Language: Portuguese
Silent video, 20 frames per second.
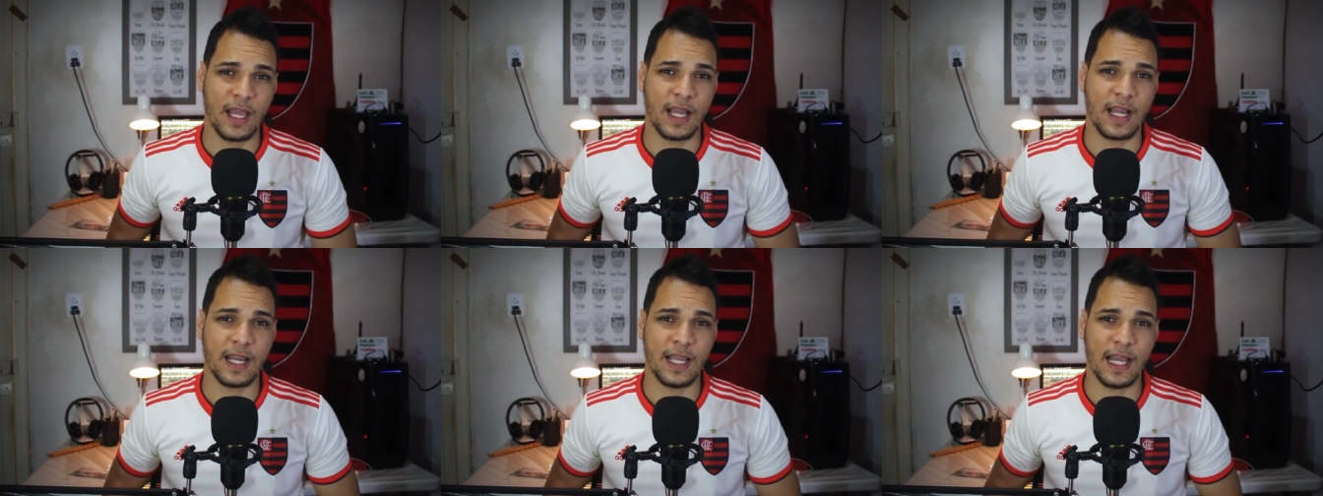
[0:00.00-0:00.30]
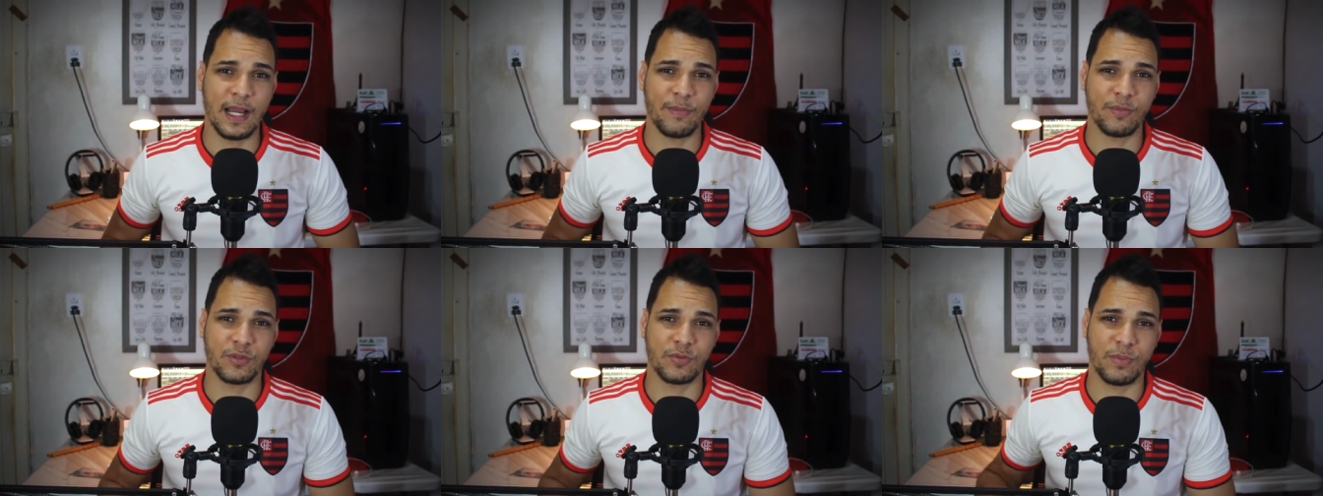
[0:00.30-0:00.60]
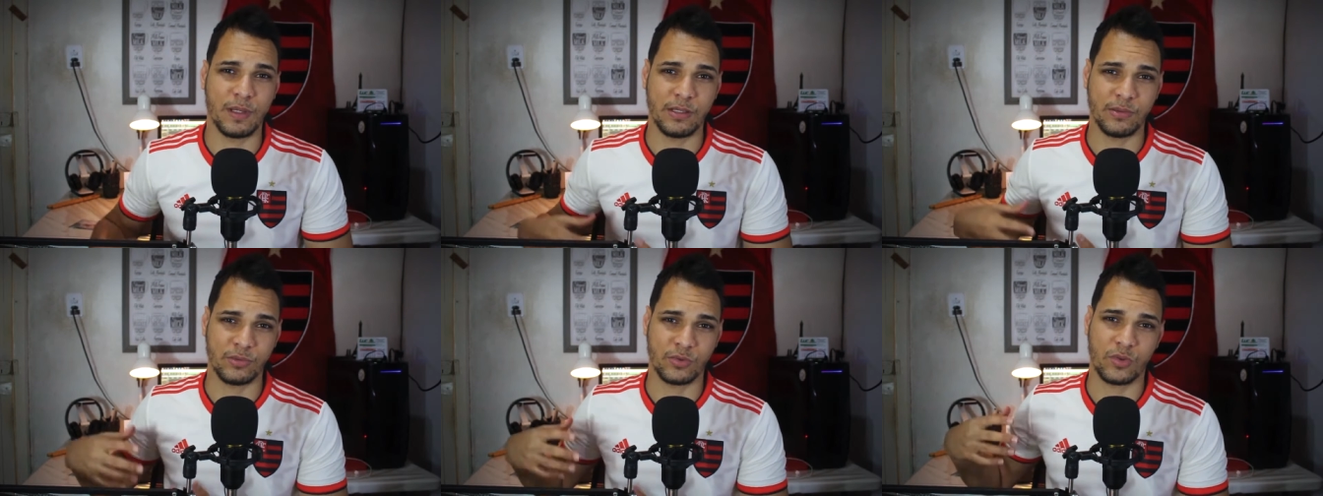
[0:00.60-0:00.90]
Ganhamos
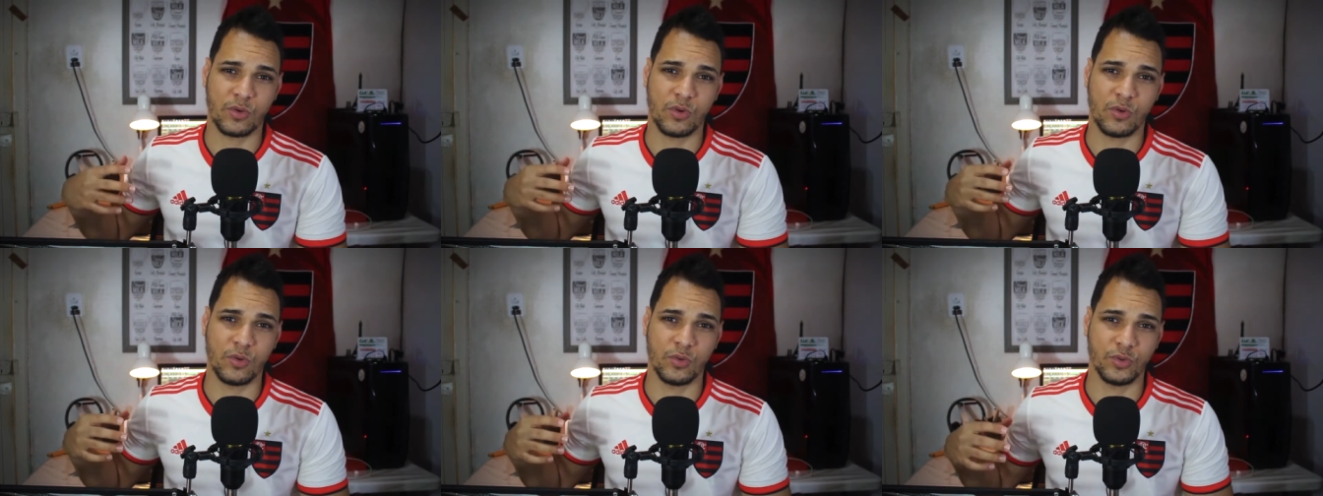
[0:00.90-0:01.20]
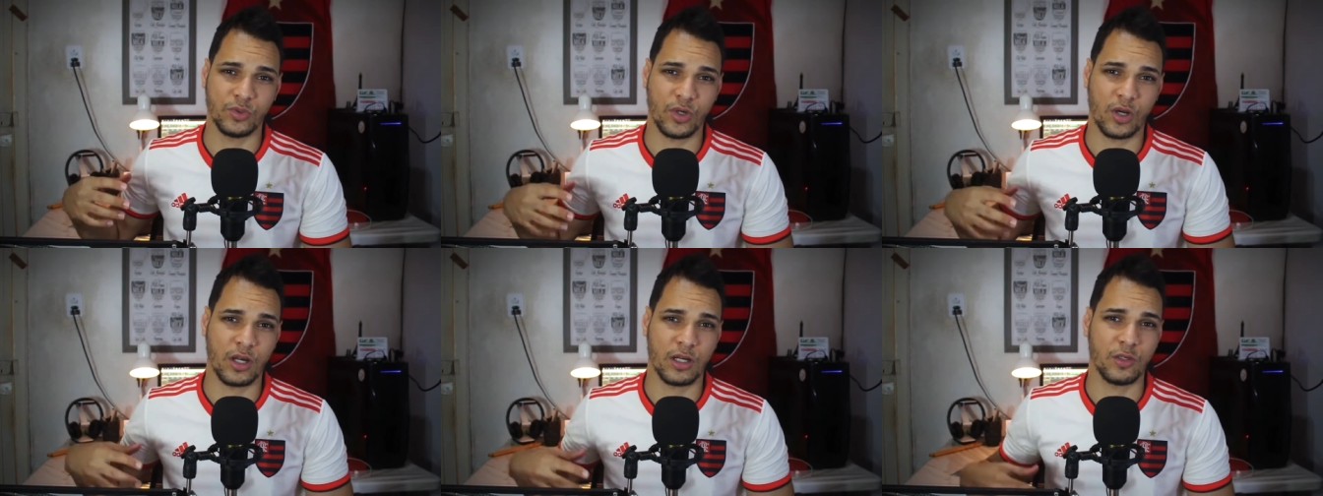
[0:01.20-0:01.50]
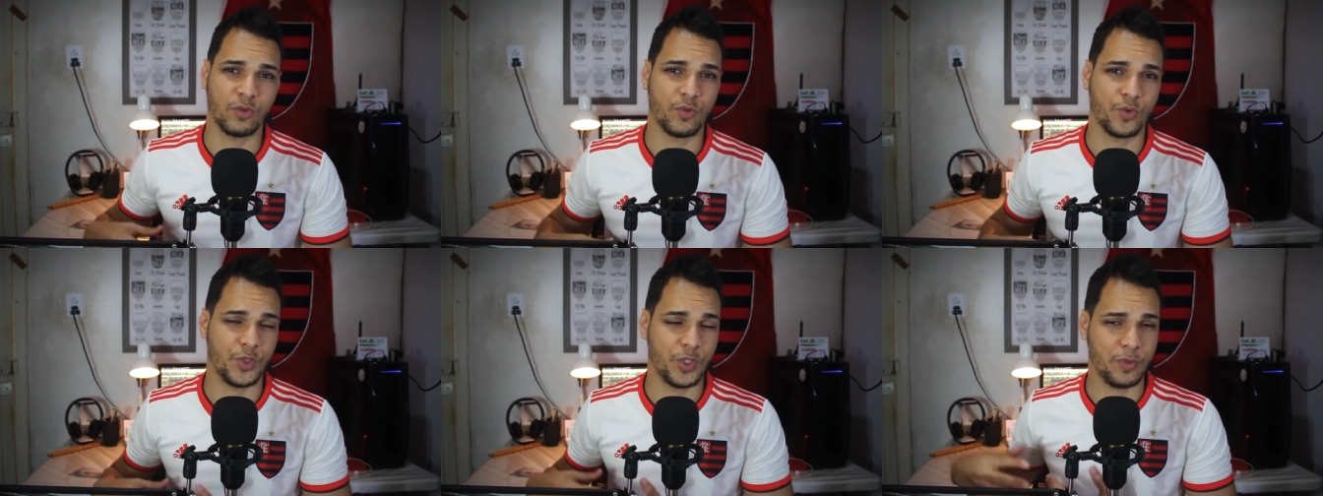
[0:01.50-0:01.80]
mesmo com
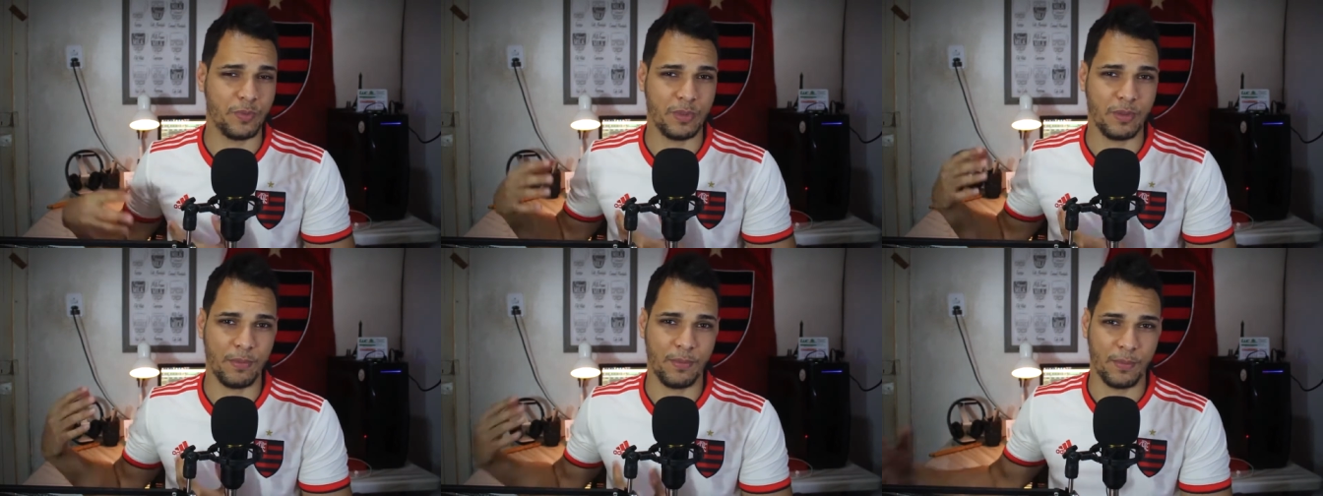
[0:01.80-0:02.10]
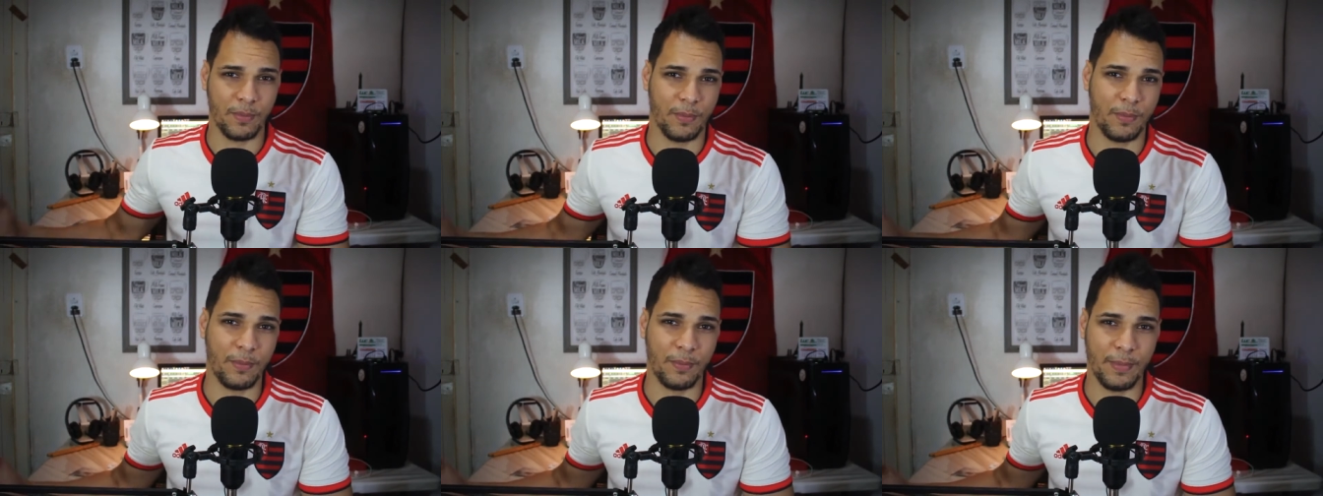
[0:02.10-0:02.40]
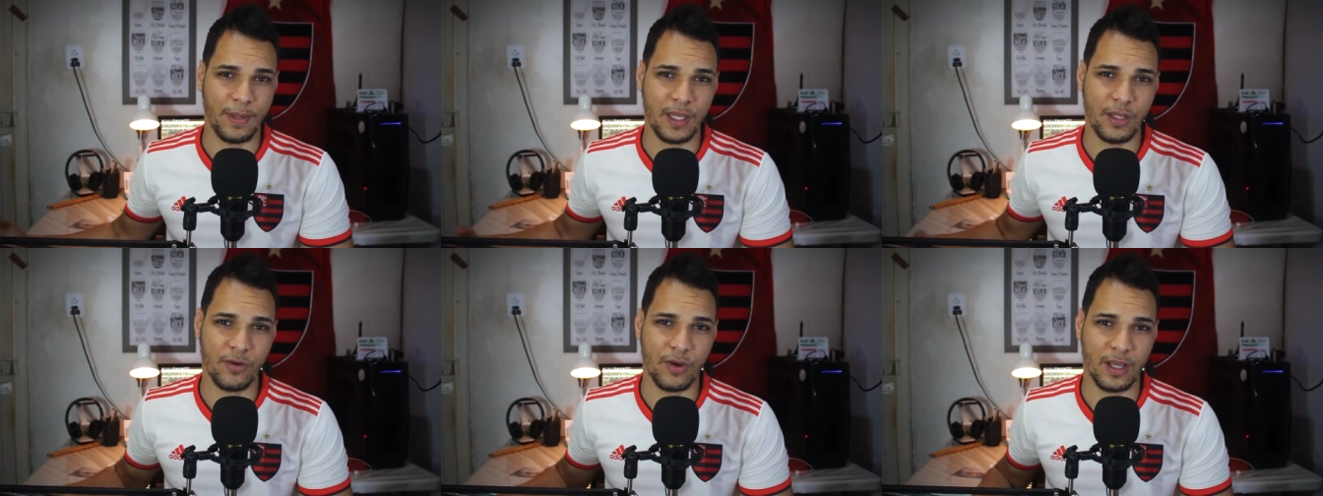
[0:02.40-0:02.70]
jogando com o time
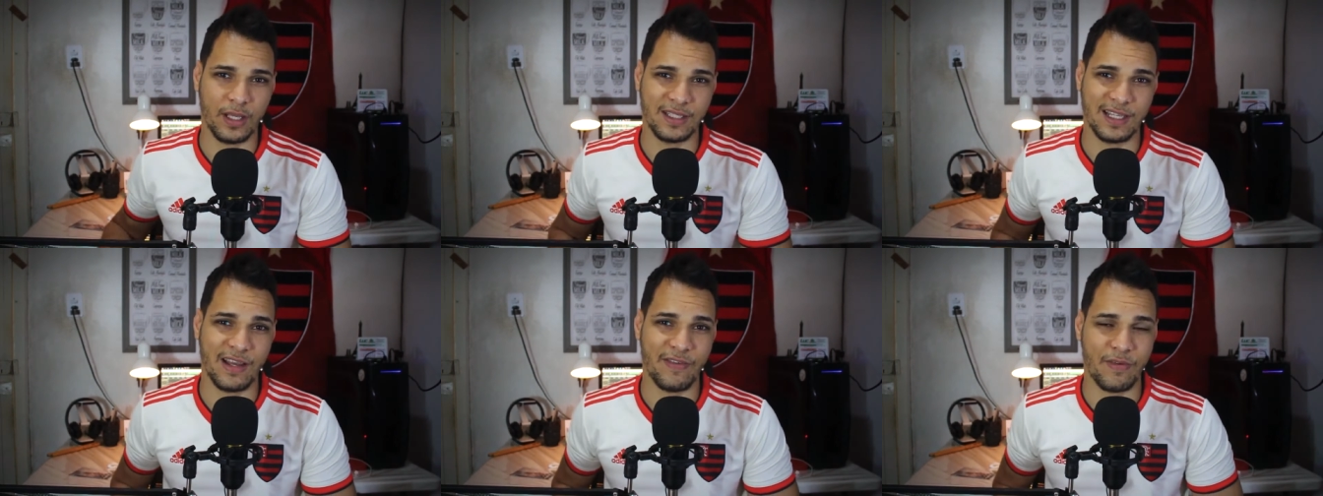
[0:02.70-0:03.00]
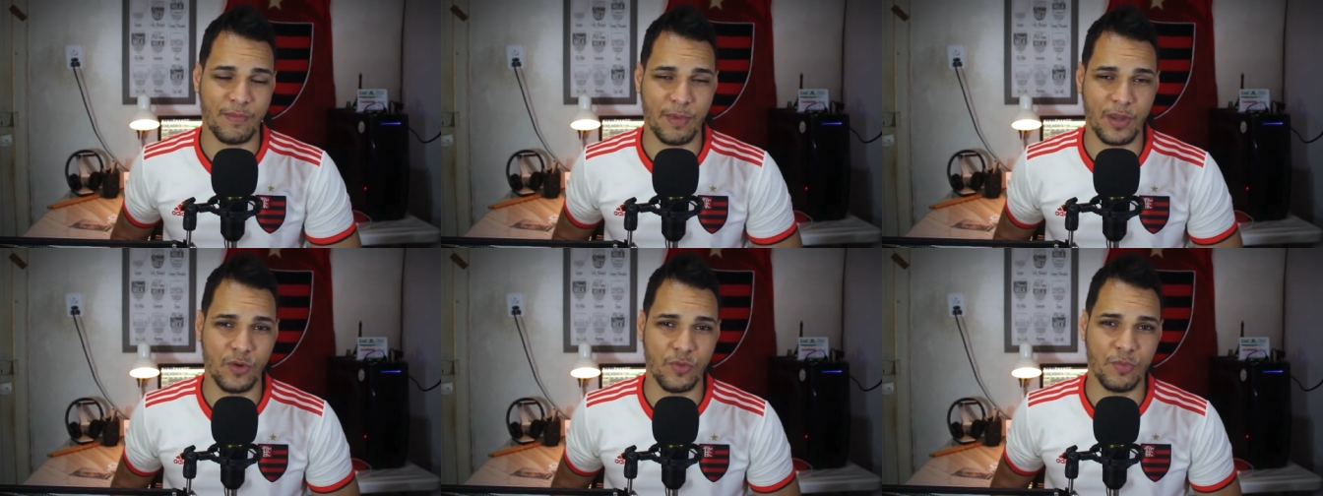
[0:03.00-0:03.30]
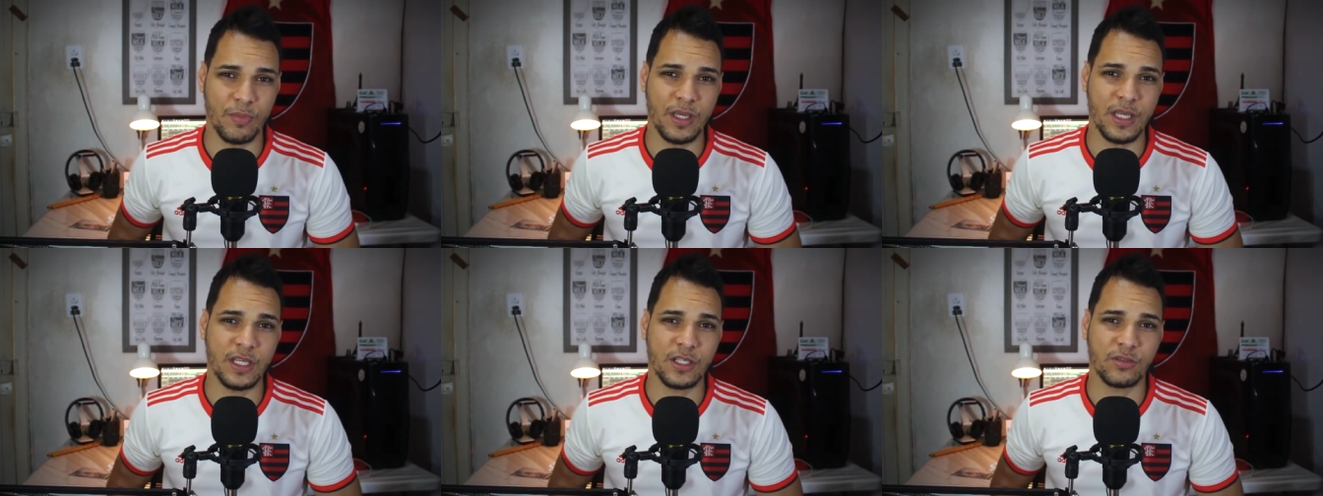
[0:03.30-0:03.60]
meio reserva, meio
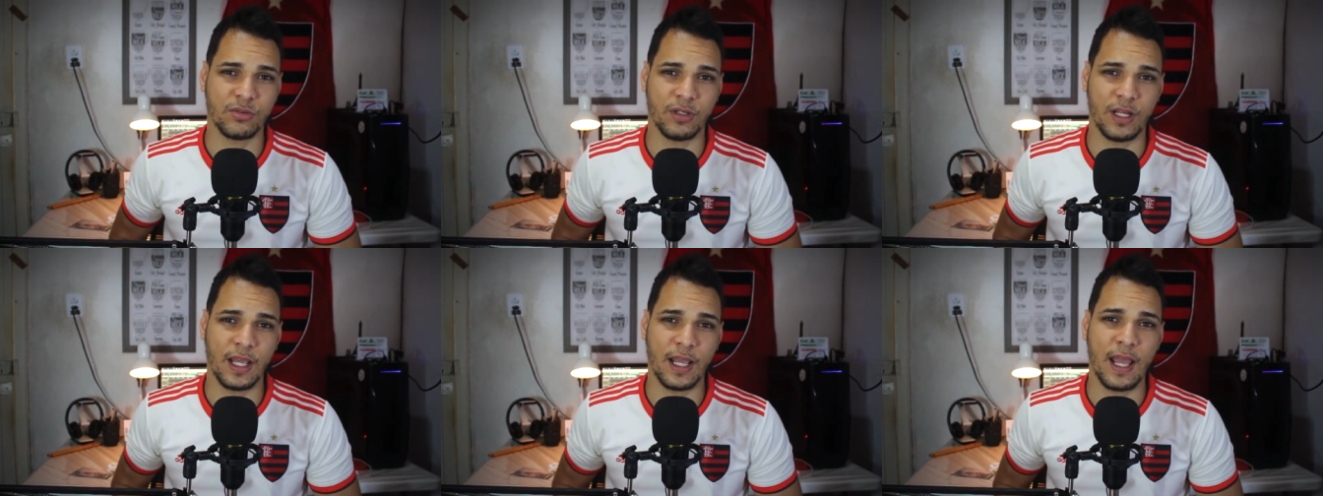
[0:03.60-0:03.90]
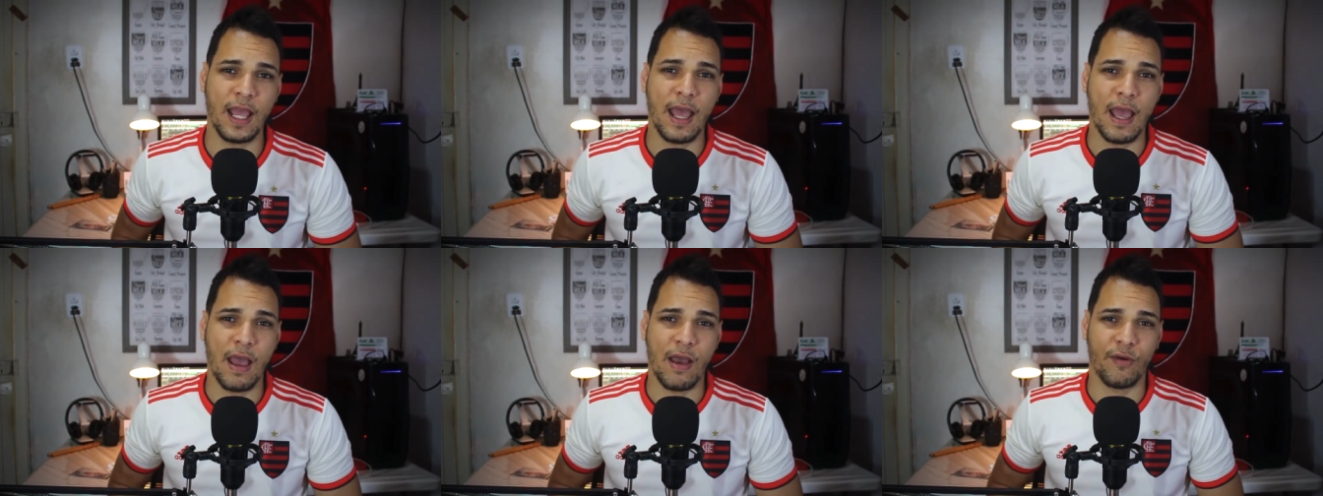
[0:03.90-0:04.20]
misto, né?